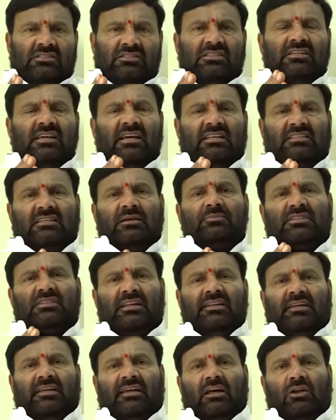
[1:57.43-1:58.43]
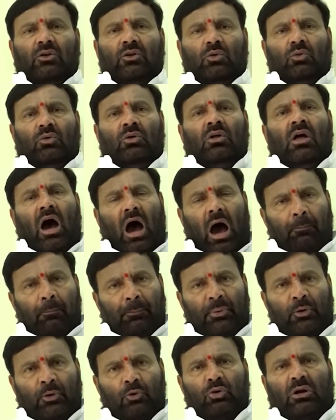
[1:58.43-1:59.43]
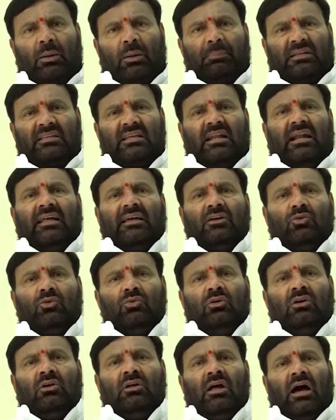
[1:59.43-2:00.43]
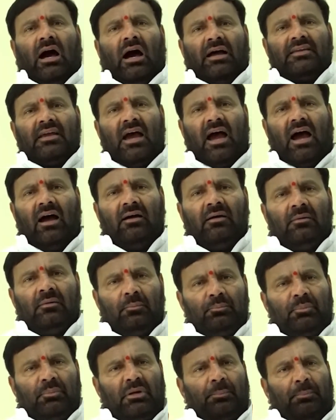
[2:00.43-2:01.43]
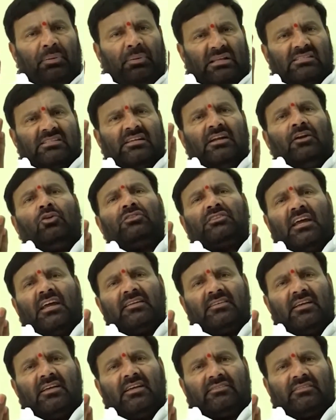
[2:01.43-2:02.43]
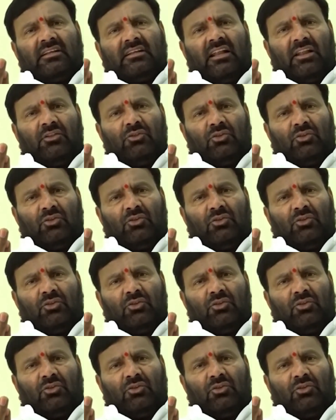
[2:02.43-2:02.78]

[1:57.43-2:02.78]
జిహెచ్ఎంసీ ఎన్నికల్లో అప్పుడు కూడా ప్రజలు అడిగారు అయ్యా మీ ప్రెసిడెంట్ను చేంజ్ చేస్తలేరు